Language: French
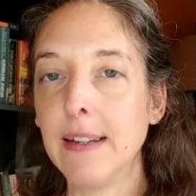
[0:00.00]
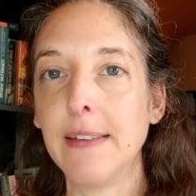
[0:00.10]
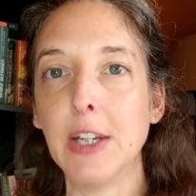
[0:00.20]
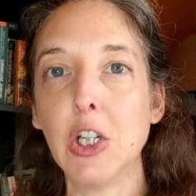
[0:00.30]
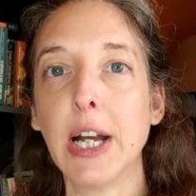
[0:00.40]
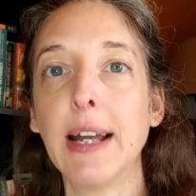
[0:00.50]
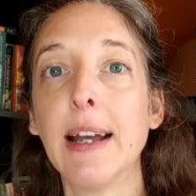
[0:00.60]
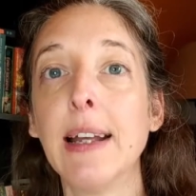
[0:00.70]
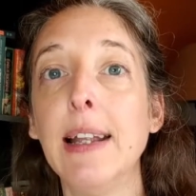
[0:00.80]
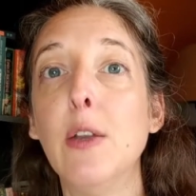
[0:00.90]
Ces
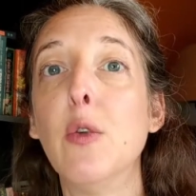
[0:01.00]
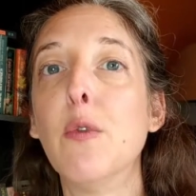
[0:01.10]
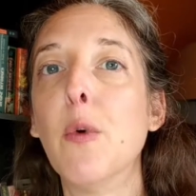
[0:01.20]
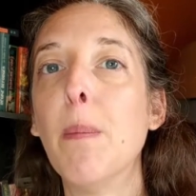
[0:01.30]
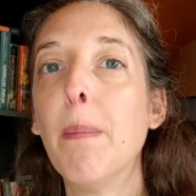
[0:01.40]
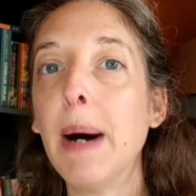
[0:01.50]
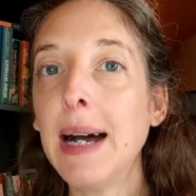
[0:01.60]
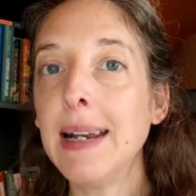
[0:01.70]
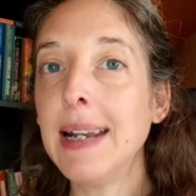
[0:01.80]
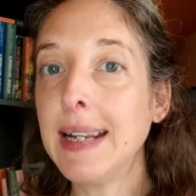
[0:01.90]
chagrins, il ne faut
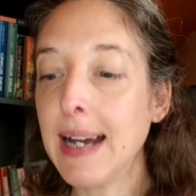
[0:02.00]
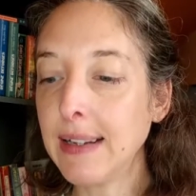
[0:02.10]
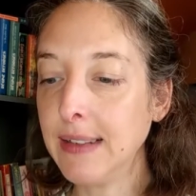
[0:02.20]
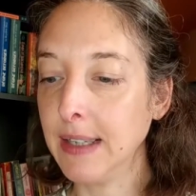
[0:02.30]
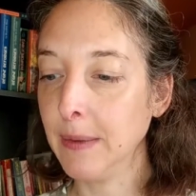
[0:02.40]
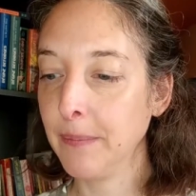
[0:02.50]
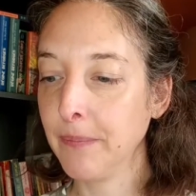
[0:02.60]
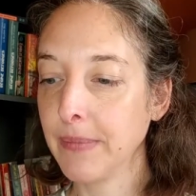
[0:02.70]
pas les garder.